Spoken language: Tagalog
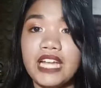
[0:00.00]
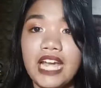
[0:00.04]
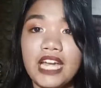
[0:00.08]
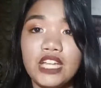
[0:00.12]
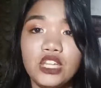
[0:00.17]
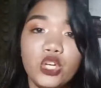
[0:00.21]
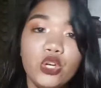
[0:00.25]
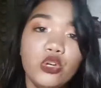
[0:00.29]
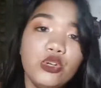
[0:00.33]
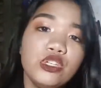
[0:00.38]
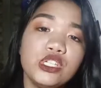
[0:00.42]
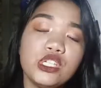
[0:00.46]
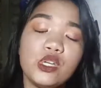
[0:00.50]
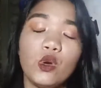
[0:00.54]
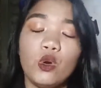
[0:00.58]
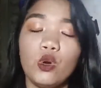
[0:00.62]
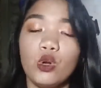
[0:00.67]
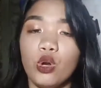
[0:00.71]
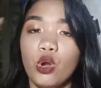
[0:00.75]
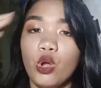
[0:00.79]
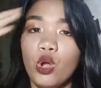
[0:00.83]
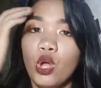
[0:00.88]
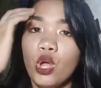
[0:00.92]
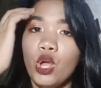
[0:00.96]
Ito yung
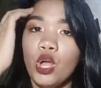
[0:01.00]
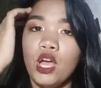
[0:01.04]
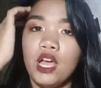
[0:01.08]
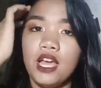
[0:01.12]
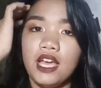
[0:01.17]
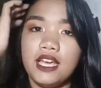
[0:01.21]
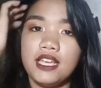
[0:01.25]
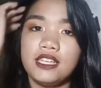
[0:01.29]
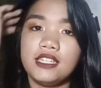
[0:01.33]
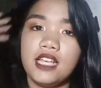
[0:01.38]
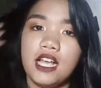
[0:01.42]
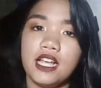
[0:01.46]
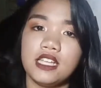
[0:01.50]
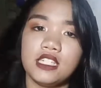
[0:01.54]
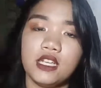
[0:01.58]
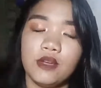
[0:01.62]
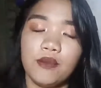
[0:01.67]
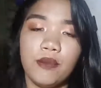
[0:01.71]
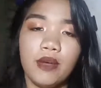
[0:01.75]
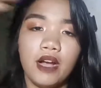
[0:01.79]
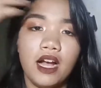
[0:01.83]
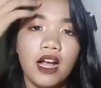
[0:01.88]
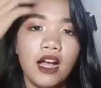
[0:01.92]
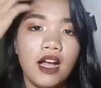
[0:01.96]
siguro isa sa
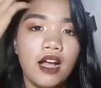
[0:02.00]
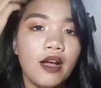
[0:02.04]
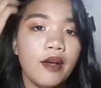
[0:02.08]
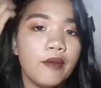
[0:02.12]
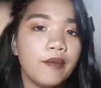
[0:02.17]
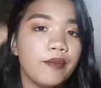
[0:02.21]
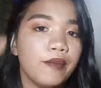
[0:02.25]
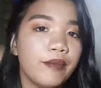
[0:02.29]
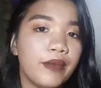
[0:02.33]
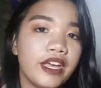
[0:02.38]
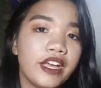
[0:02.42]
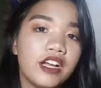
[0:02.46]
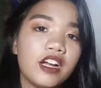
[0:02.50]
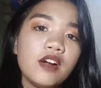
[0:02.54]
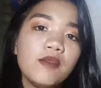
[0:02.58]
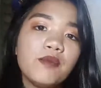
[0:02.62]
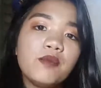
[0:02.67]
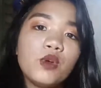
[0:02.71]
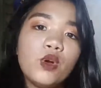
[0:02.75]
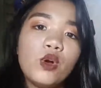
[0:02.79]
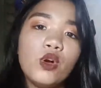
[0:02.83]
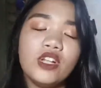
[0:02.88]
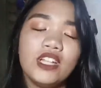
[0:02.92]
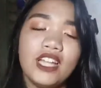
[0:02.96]
mga makeup
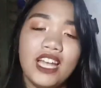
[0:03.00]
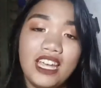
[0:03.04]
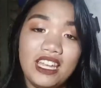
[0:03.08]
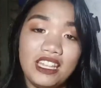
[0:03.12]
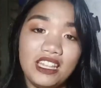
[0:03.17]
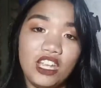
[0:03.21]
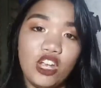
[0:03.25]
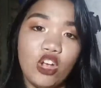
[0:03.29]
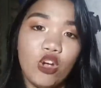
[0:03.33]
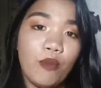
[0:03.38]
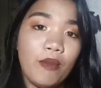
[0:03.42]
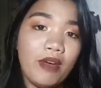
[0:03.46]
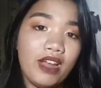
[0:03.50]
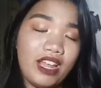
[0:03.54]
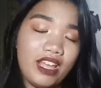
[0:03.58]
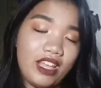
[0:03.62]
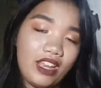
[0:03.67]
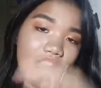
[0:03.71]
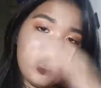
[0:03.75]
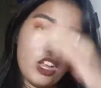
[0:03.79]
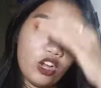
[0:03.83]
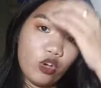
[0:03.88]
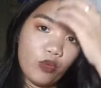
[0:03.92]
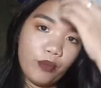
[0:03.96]
ko na hindi ko
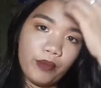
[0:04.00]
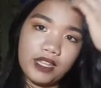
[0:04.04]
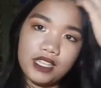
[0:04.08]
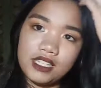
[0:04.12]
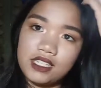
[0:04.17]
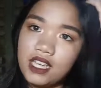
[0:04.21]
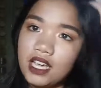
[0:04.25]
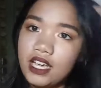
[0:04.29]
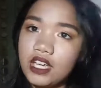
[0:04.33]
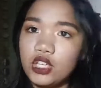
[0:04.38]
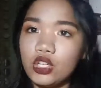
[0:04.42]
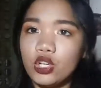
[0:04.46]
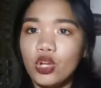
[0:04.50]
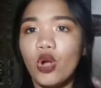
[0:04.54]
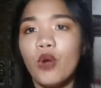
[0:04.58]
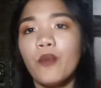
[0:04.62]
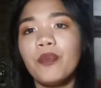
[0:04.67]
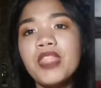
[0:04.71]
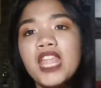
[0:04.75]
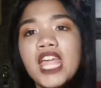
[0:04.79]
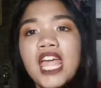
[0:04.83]
marerecommend sa inyo.